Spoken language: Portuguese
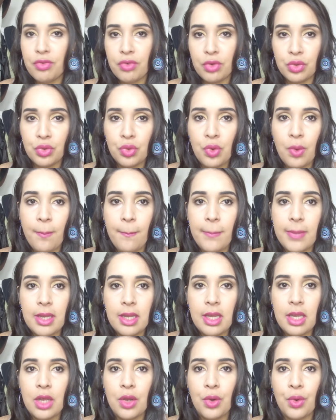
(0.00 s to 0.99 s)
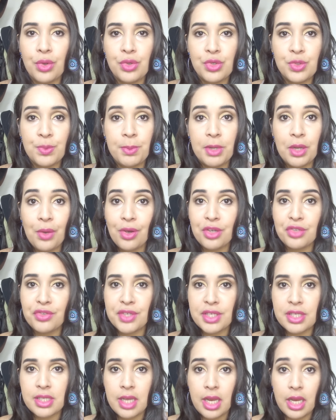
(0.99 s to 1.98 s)
vou dormir, eu espirro às
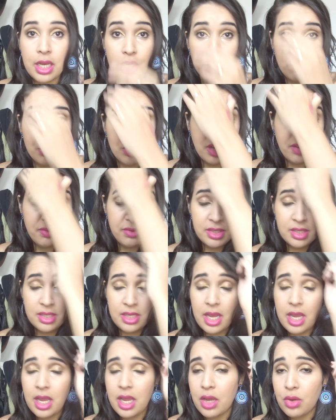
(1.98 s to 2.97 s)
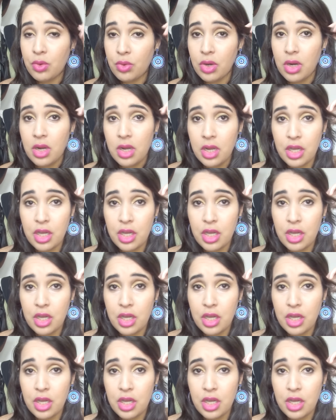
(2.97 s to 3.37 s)
vezes ele no travesseiro,